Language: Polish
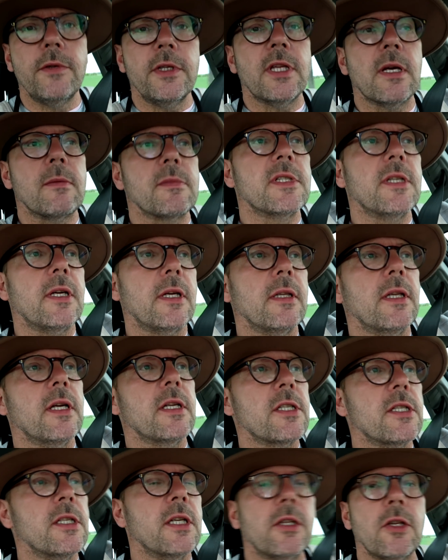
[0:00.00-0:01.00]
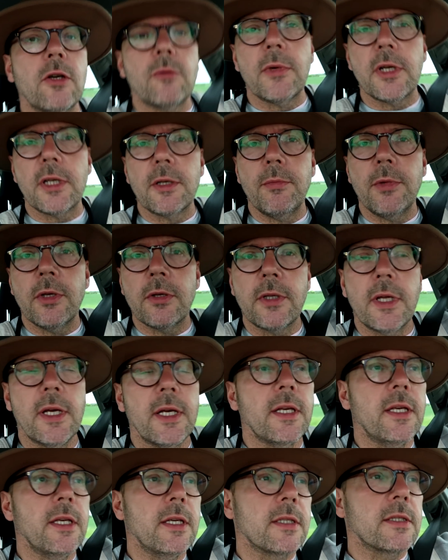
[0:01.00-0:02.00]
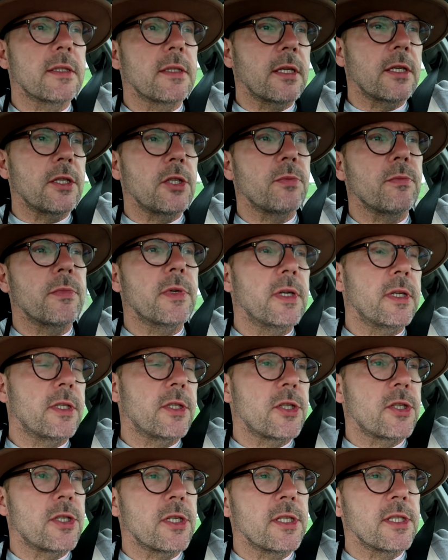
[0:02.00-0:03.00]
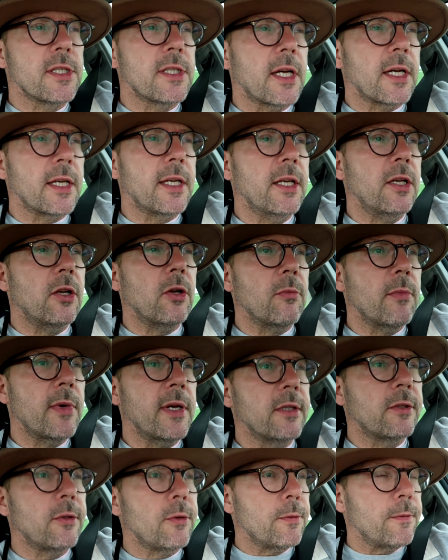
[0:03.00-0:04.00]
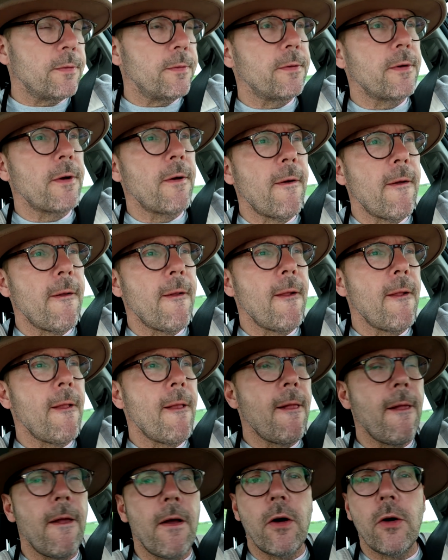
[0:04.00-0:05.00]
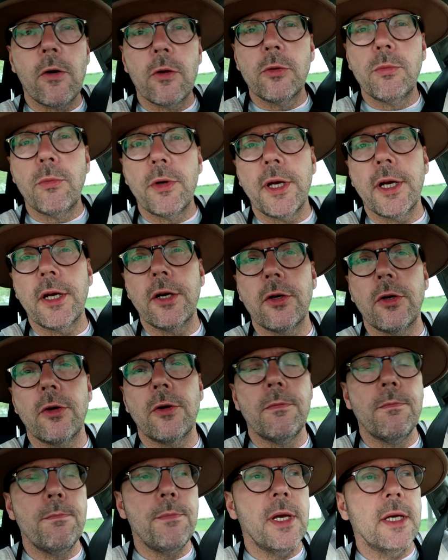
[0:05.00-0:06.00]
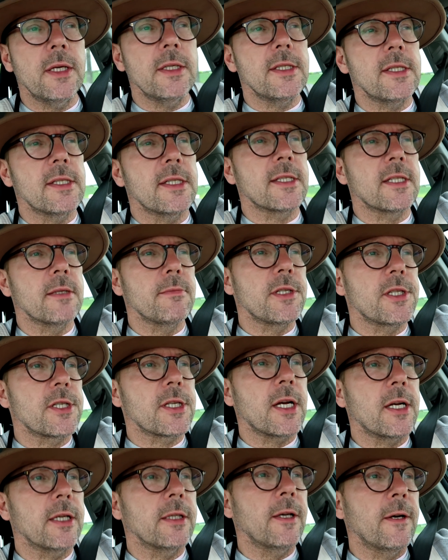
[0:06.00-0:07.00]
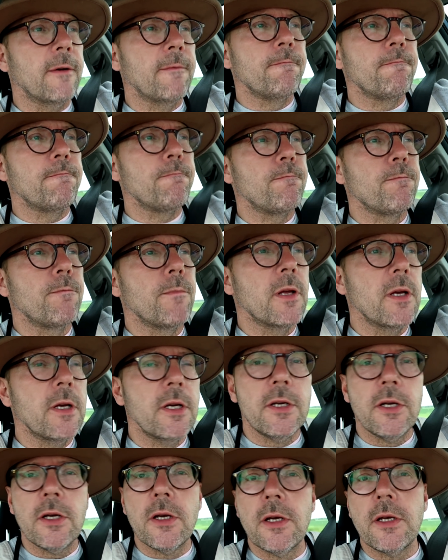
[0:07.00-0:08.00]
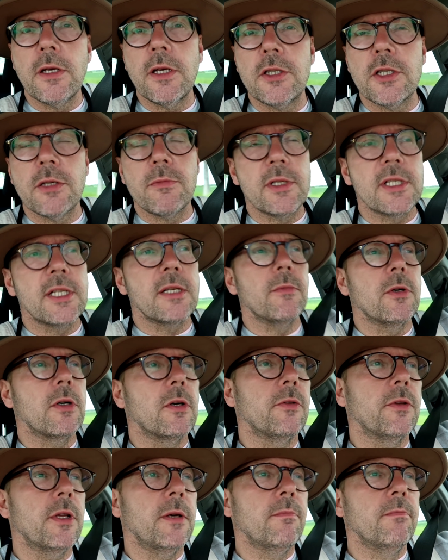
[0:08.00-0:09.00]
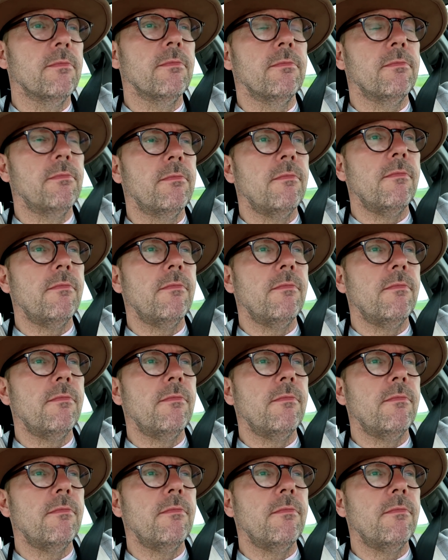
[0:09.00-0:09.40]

Witam serdecznie, Tomek Miodek. Jesteśmy 300 km od mojego miejsca zamieszkania. Jedziemy samochodem.